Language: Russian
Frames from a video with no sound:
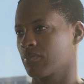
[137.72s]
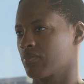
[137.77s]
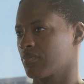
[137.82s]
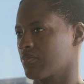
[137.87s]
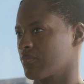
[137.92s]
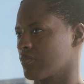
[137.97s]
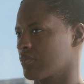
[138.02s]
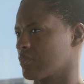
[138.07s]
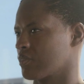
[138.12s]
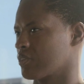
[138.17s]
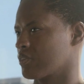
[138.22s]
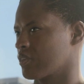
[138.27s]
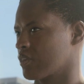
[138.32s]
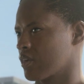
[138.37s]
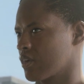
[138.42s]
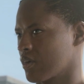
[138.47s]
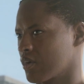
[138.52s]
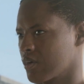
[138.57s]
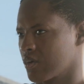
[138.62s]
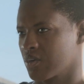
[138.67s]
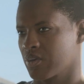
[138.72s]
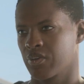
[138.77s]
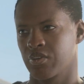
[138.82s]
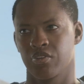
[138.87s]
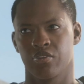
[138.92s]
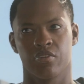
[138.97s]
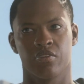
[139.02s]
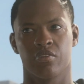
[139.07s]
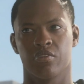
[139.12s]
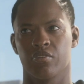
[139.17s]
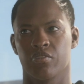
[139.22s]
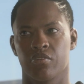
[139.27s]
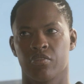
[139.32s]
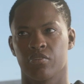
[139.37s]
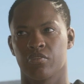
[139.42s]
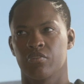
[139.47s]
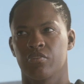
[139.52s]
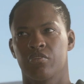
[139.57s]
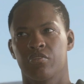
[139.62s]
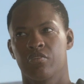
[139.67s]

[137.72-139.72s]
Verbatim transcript: Так, о чем речь?